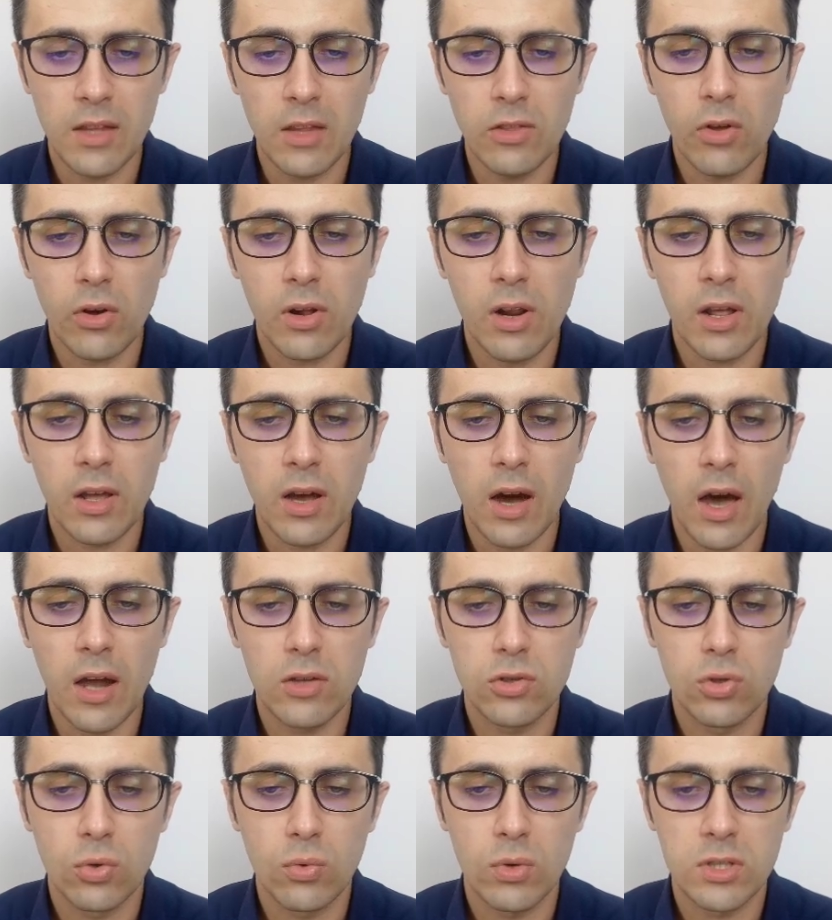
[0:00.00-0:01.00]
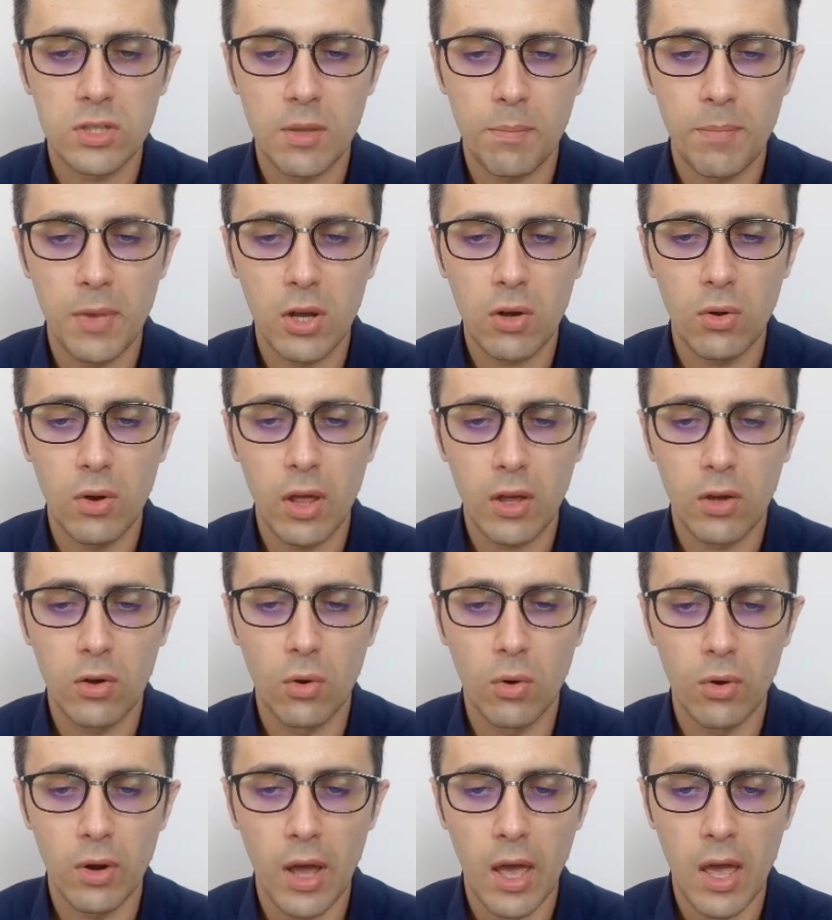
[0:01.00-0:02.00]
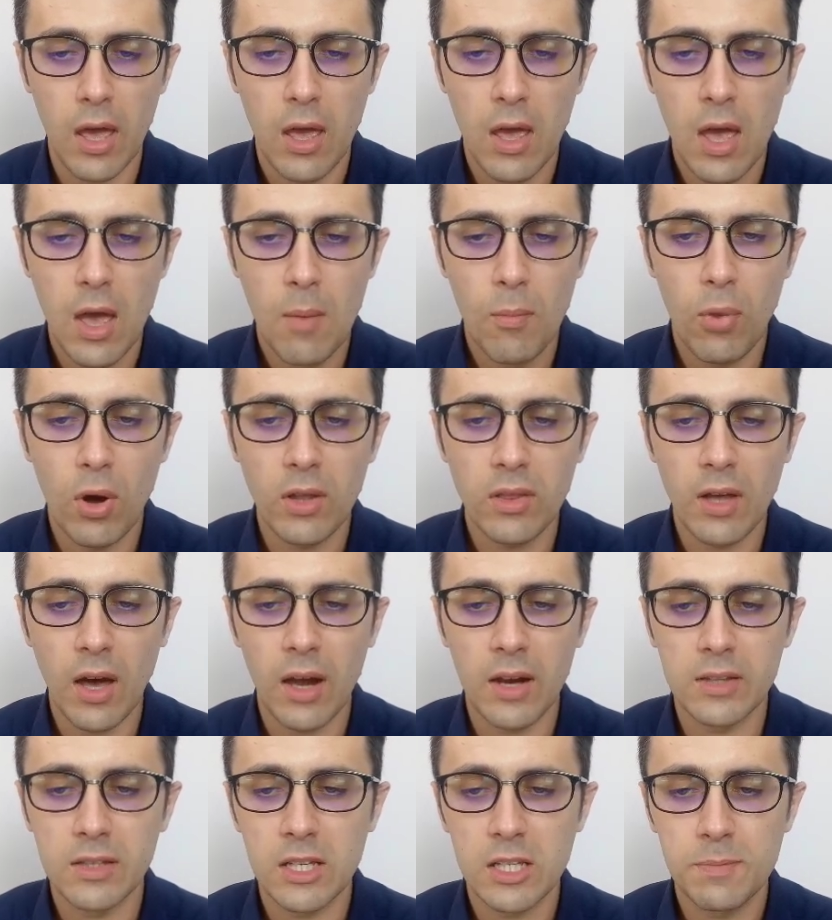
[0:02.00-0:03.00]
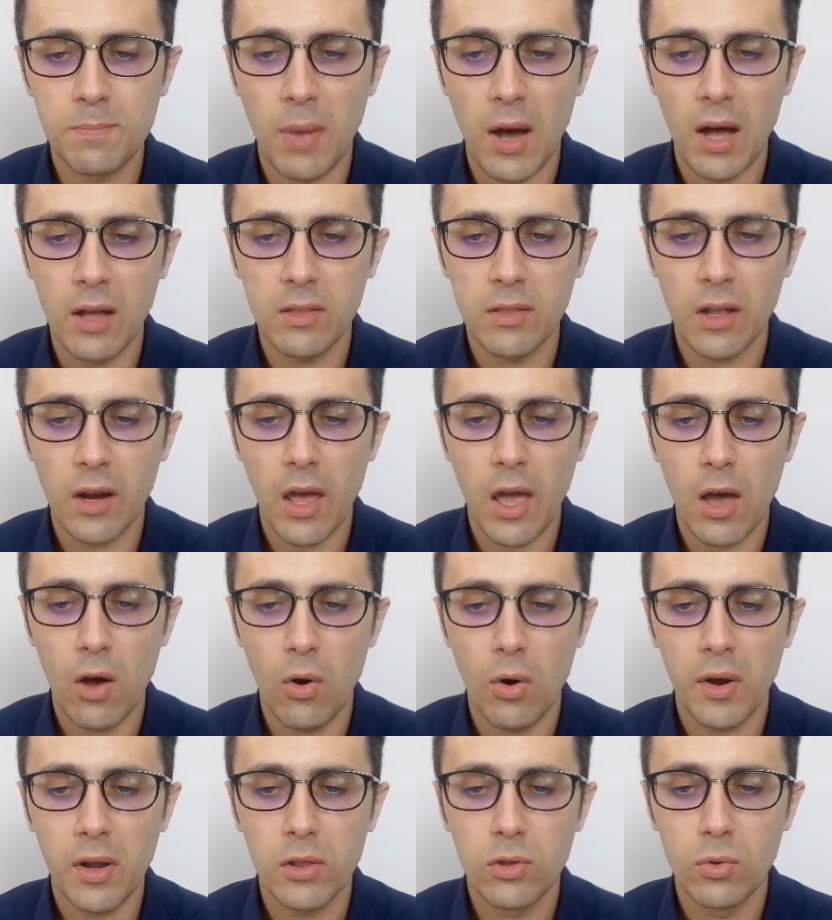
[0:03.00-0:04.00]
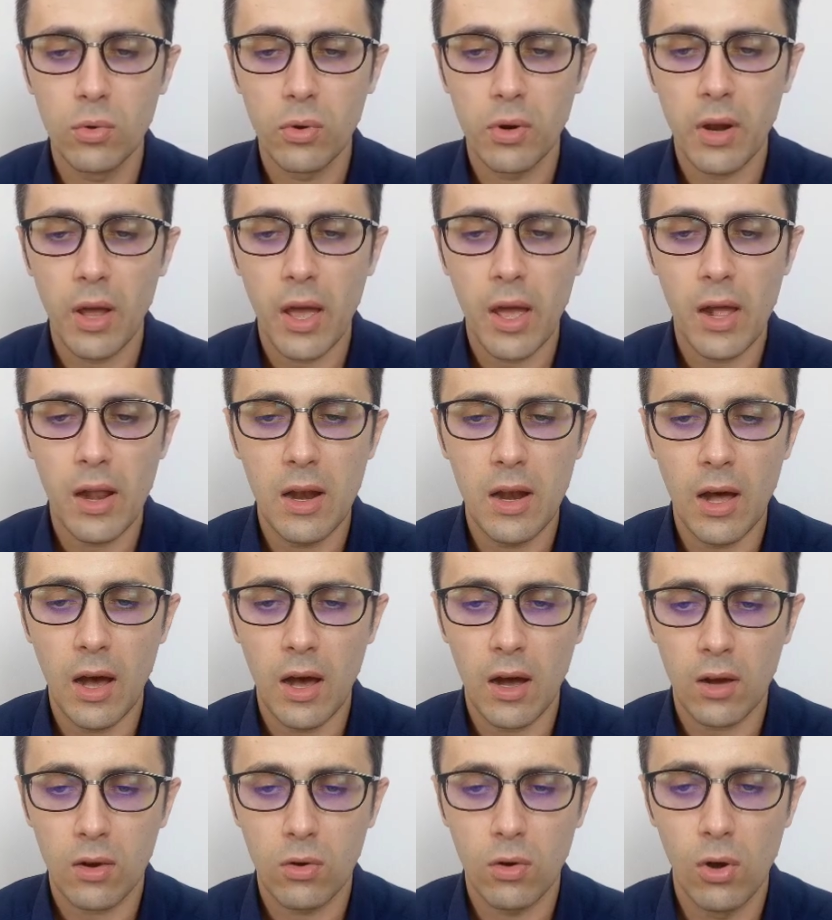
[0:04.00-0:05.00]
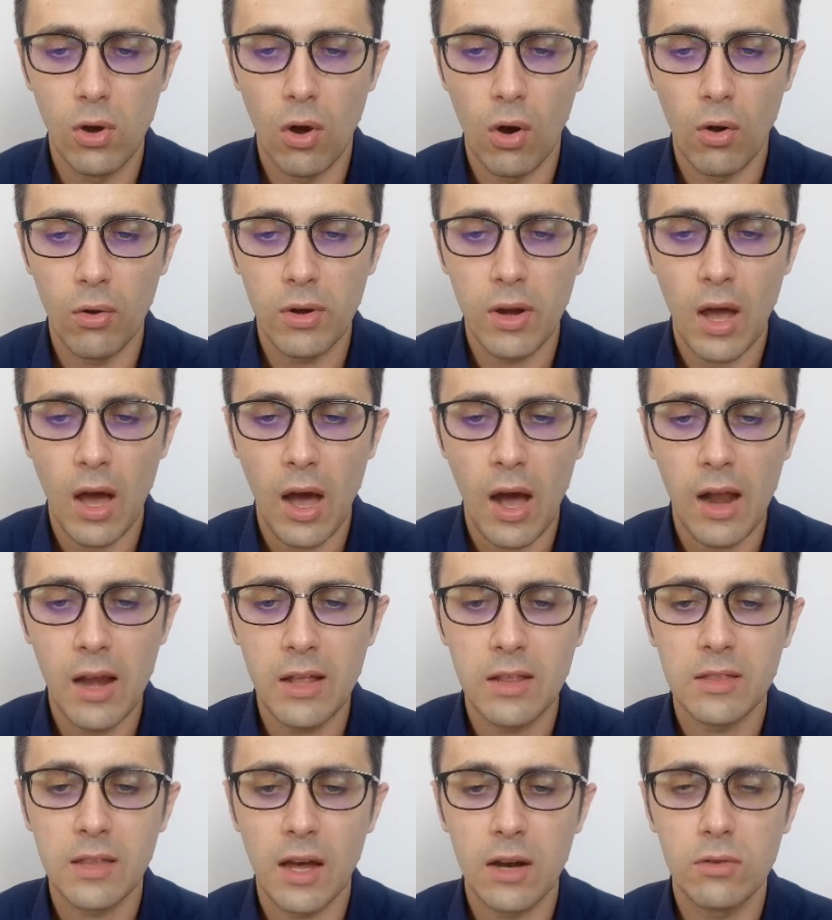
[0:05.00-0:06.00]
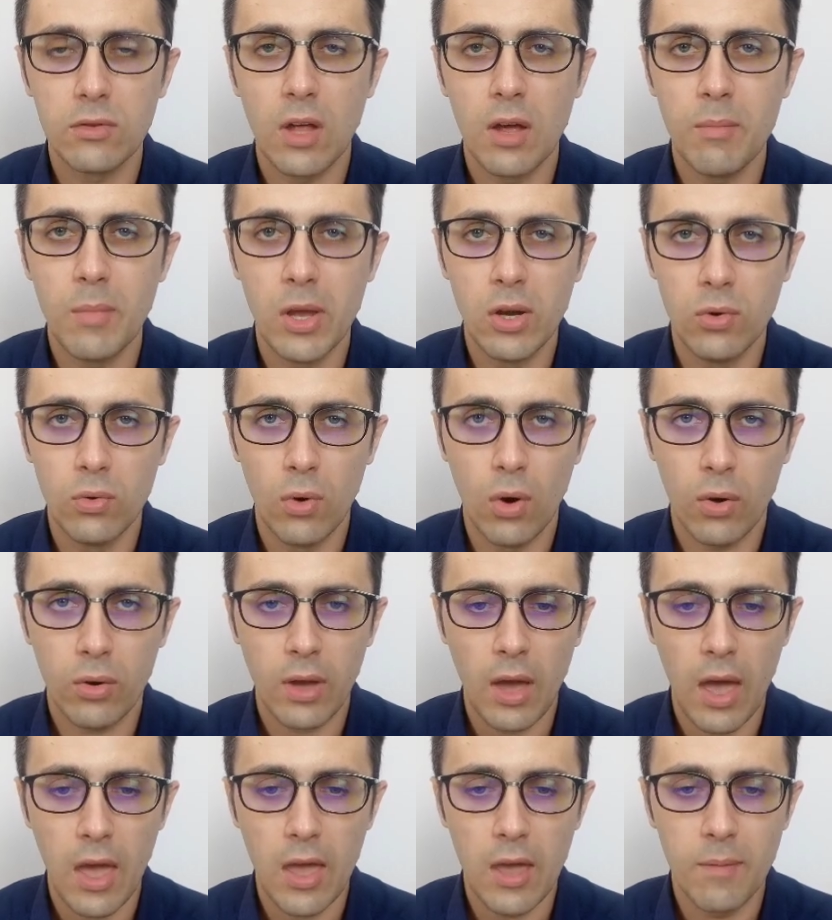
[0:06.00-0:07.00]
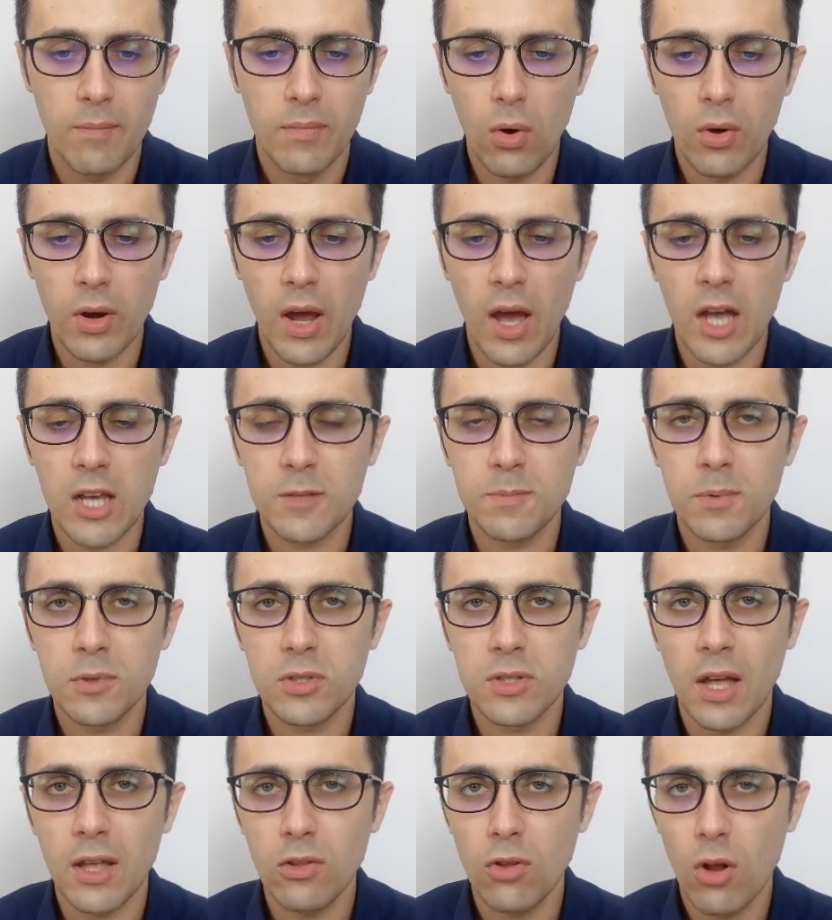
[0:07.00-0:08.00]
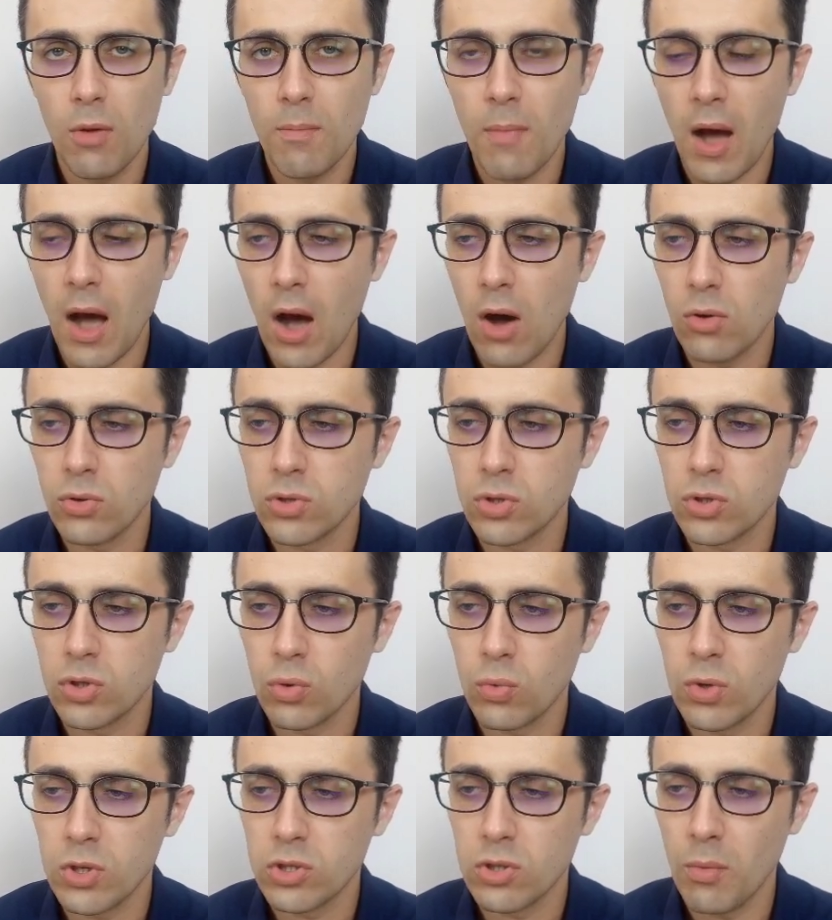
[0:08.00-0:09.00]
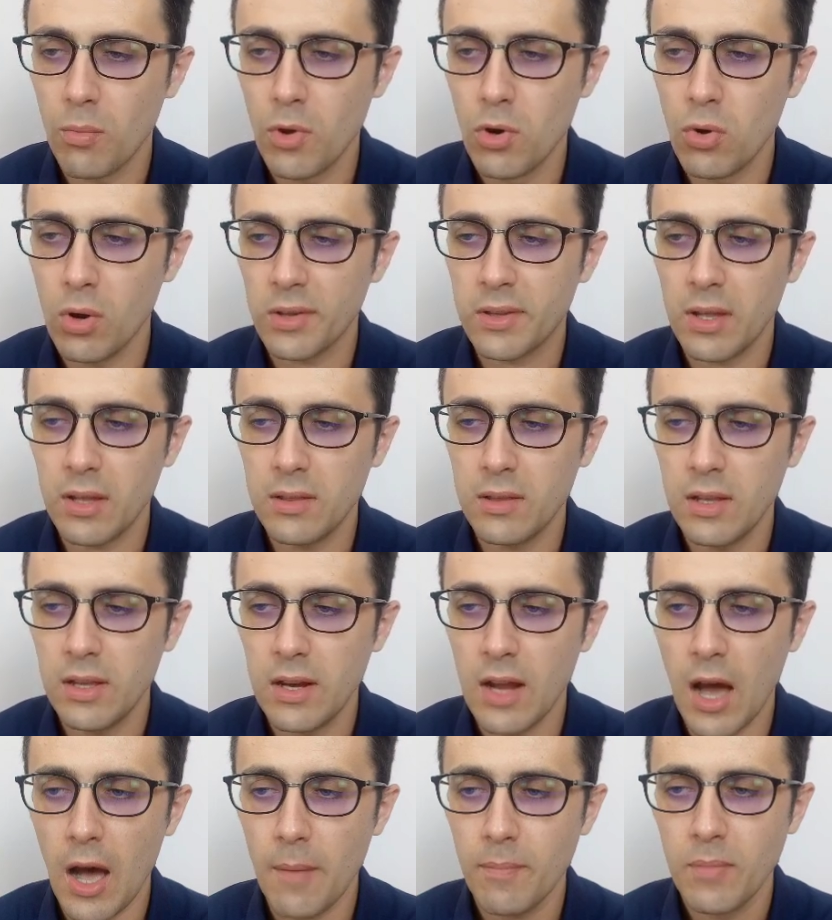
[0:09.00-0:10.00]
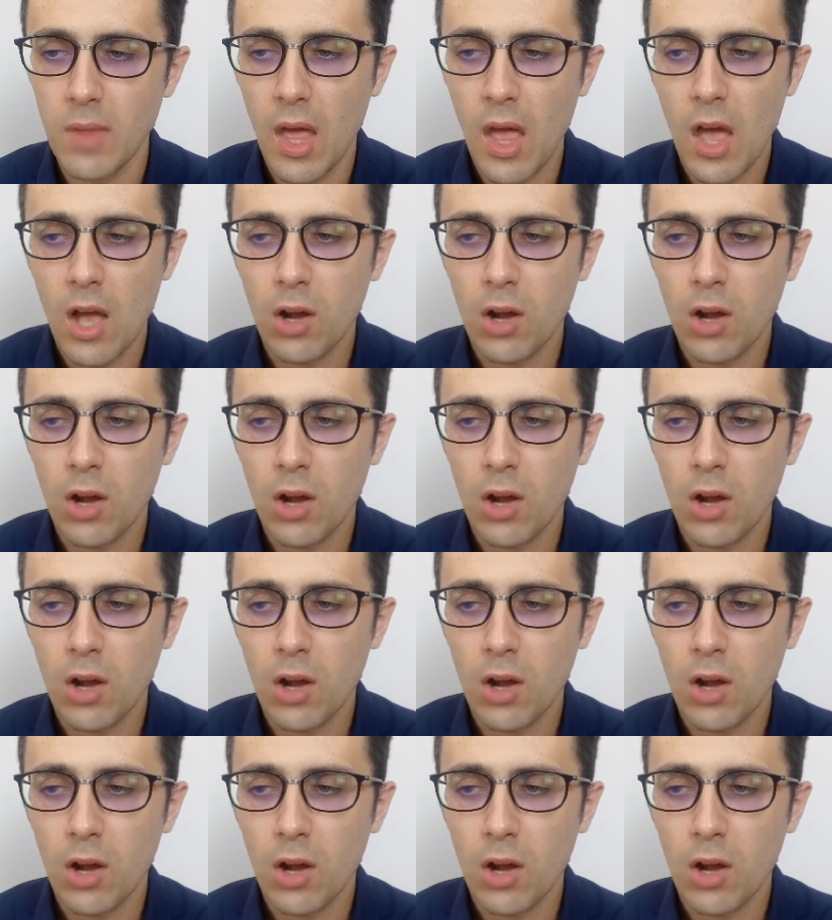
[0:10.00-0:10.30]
andando a cliccare su queste piccole icone può andare ad espandere o a ridurre la colonna all'interno del menu ok ora spostando il mouse su questo menu a tendina